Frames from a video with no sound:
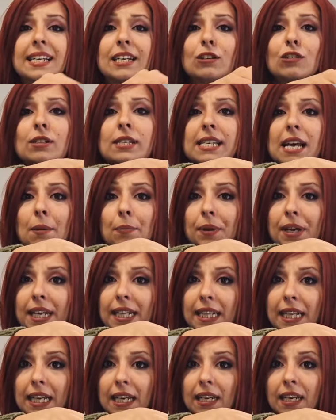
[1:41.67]
Se non
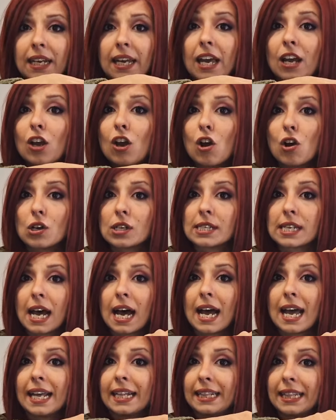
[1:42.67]
sapete che
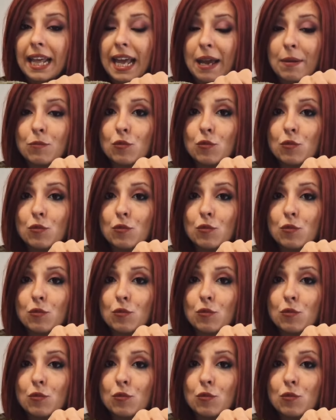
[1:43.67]
cosa è